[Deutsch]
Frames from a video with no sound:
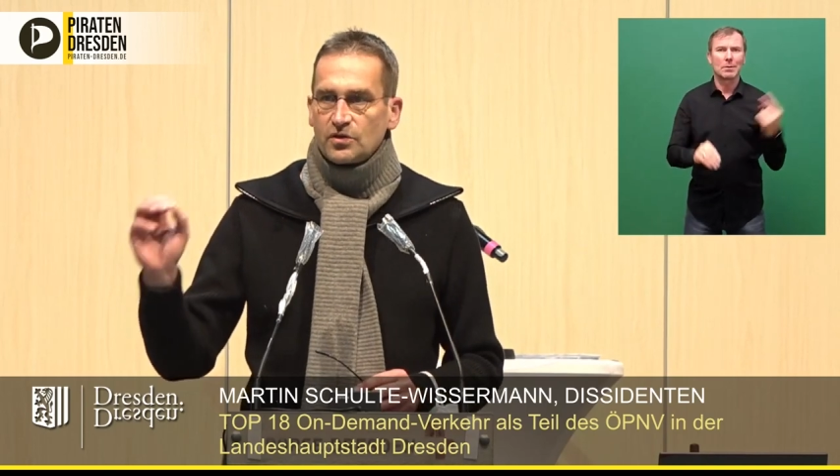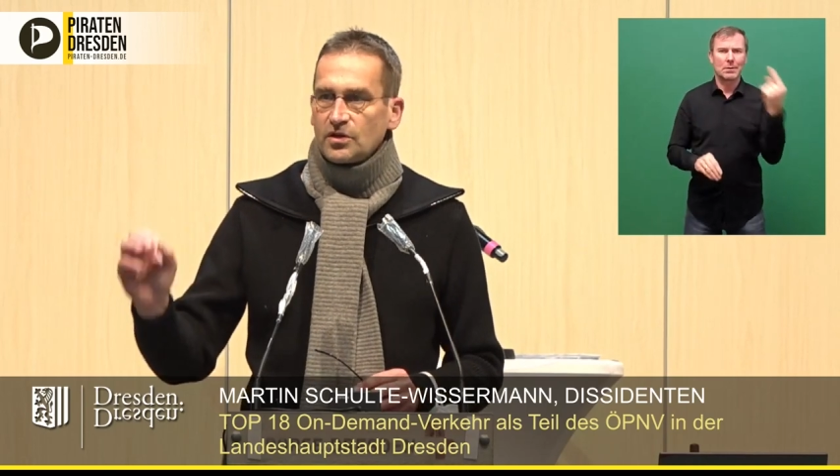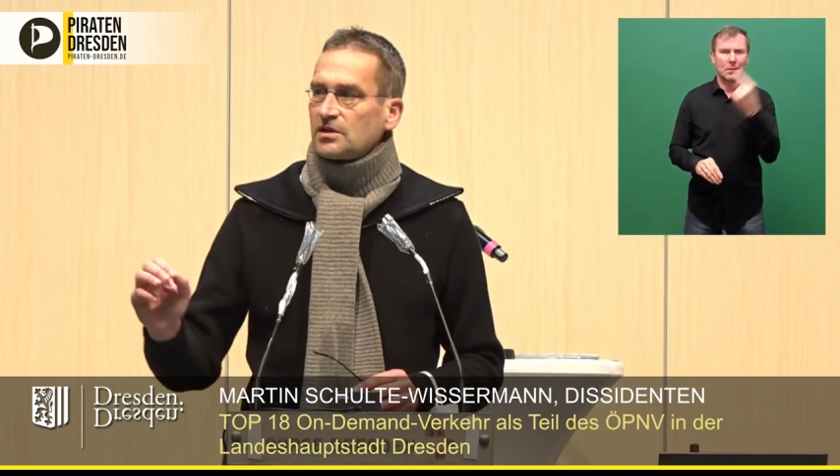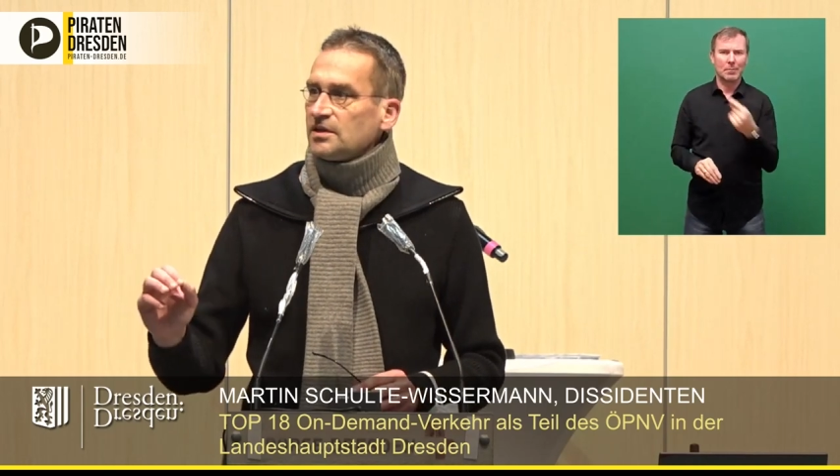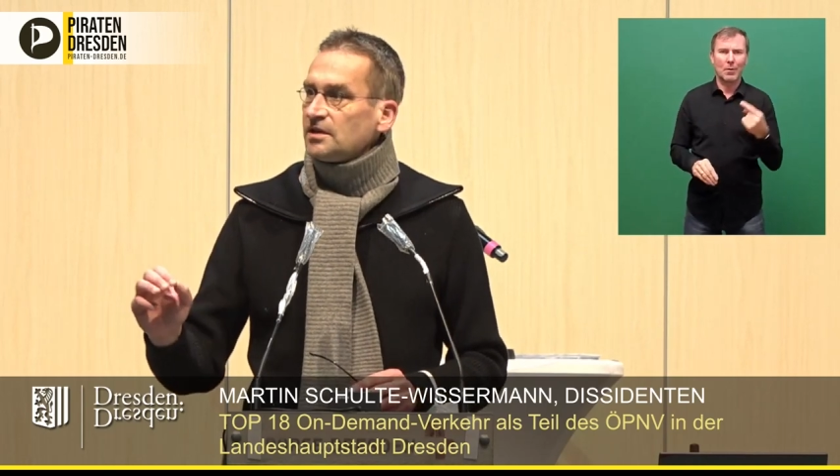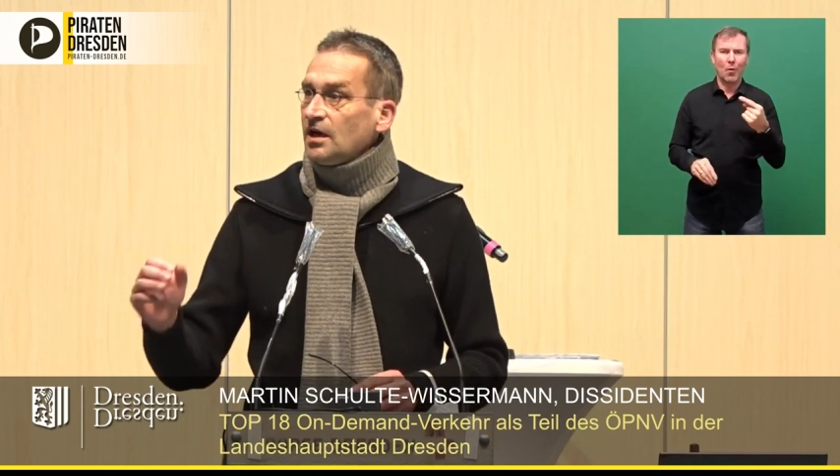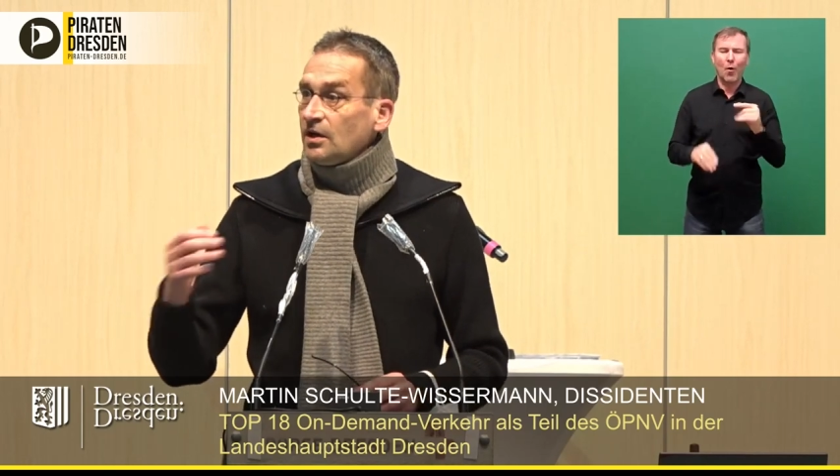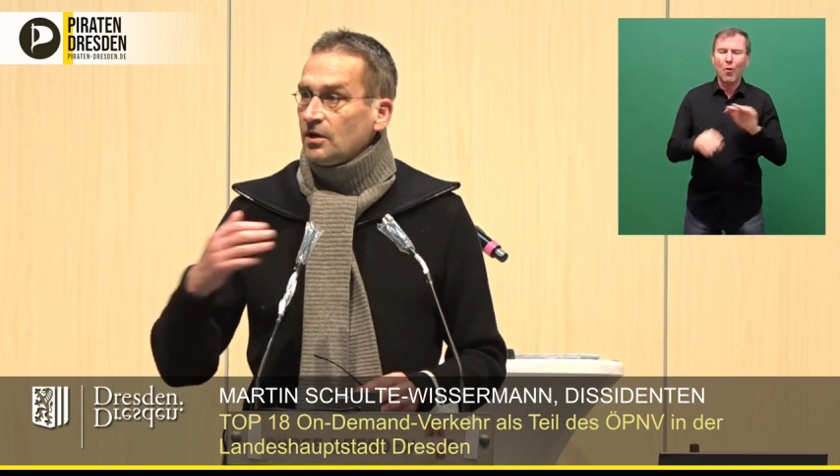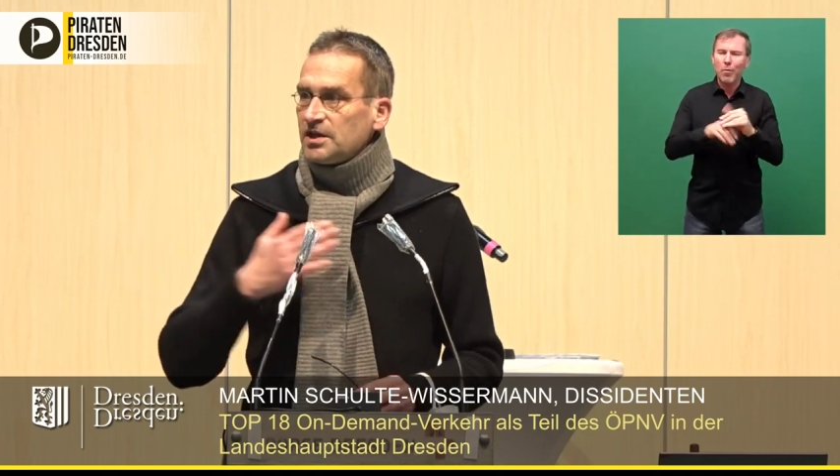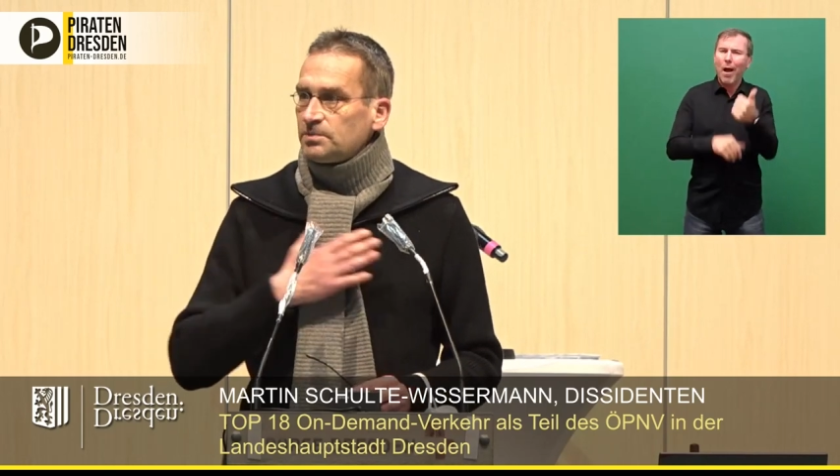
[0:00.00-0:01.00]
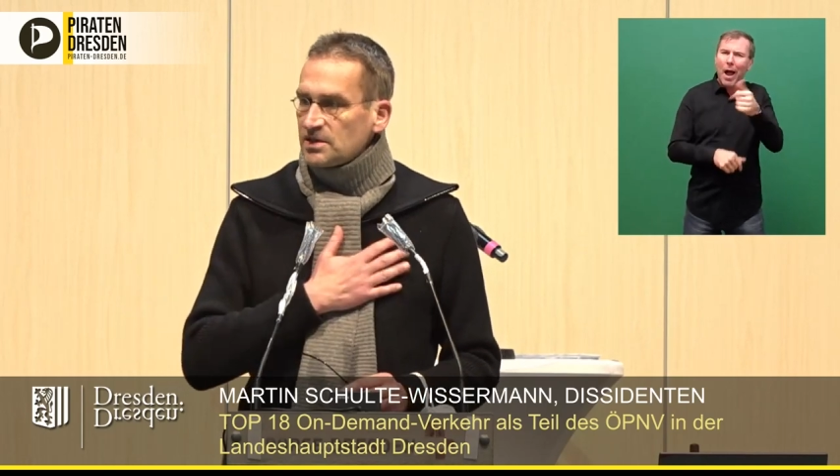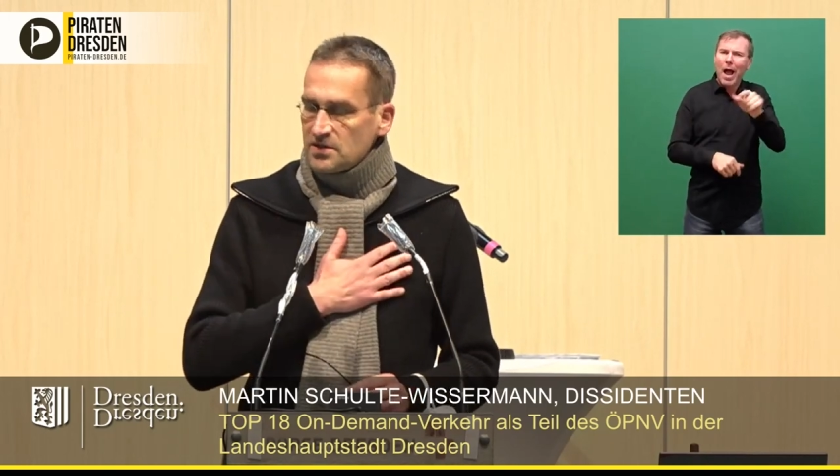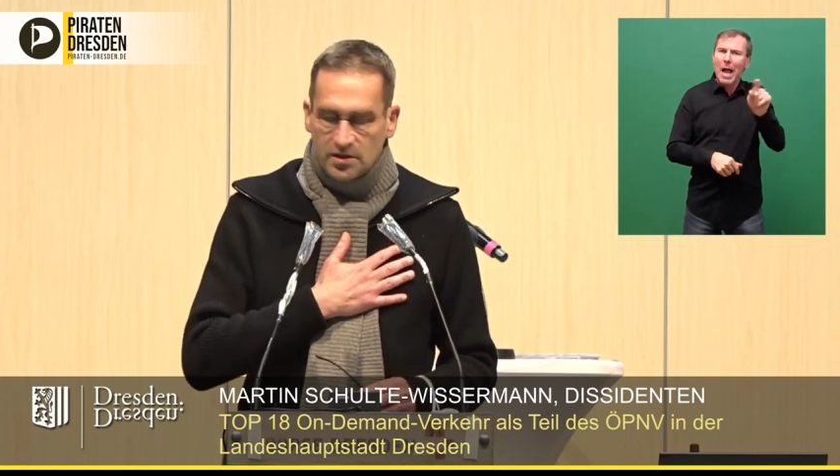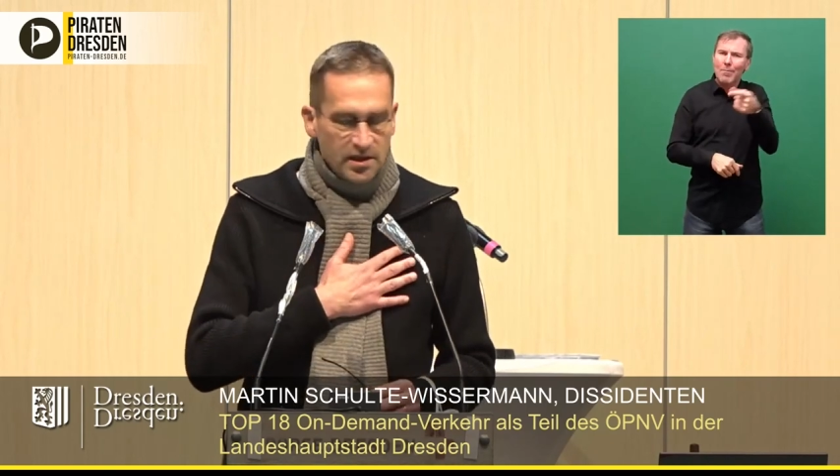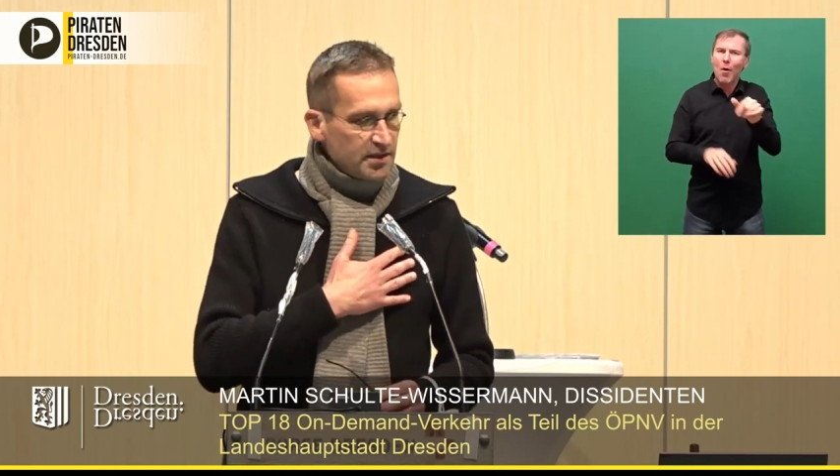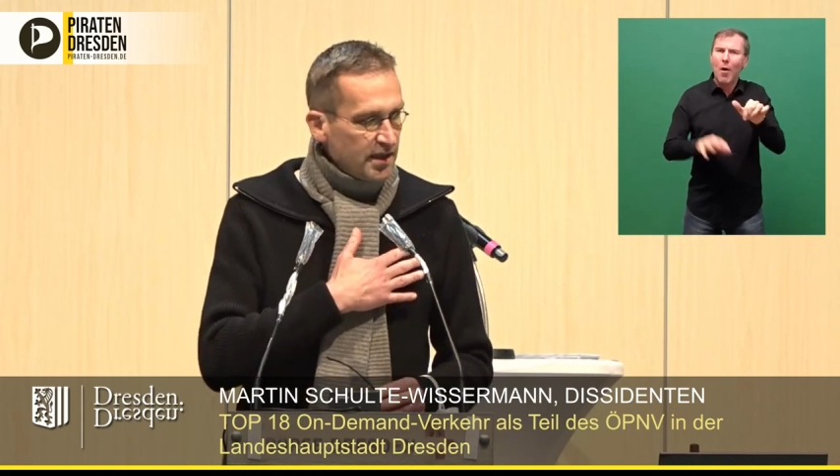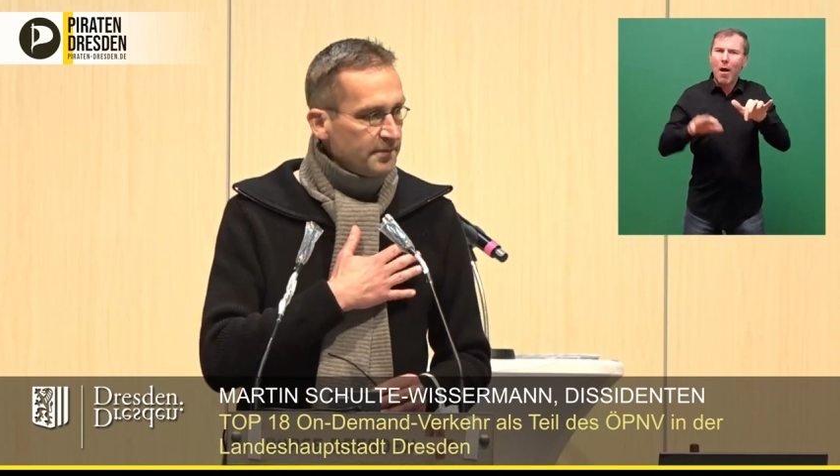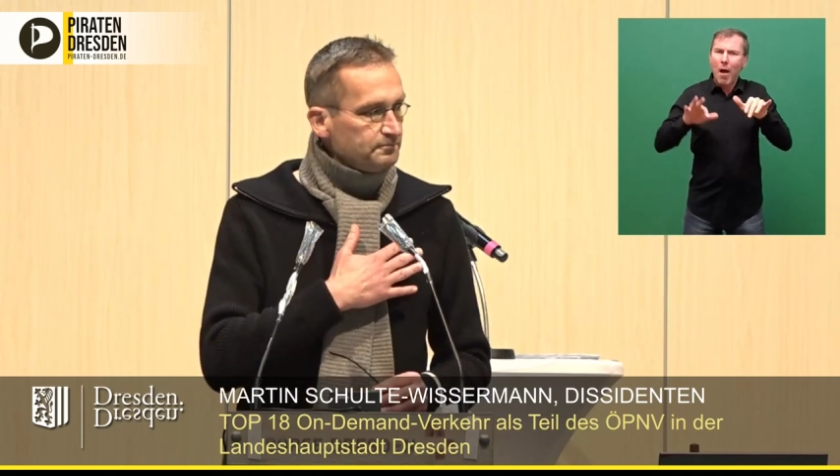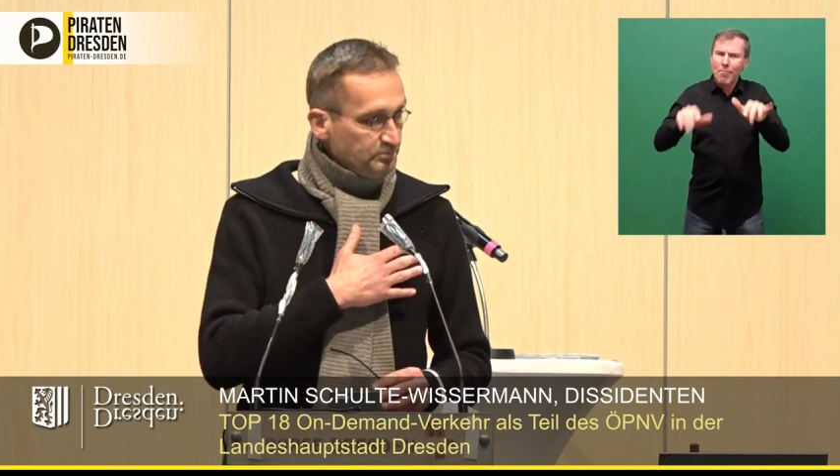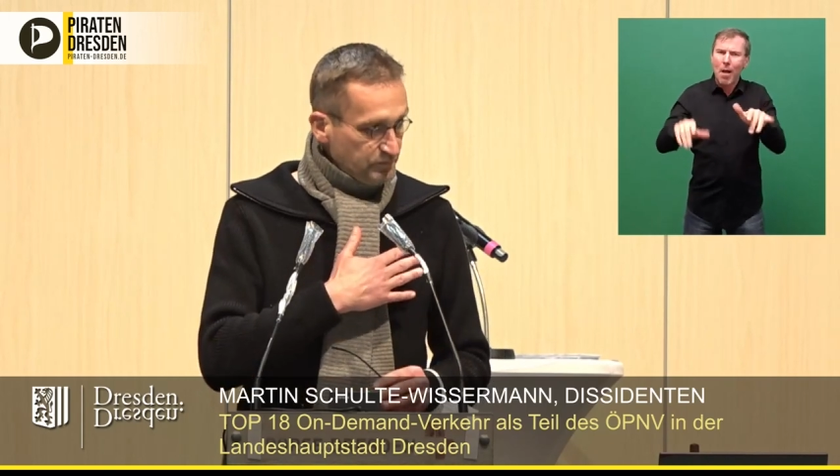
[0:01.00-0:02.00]
glücklich. Und ich persönlich
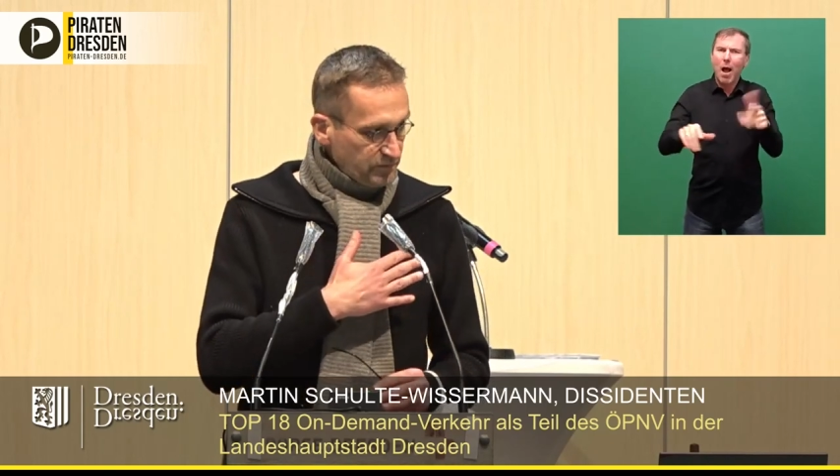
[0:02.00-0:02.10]
kenne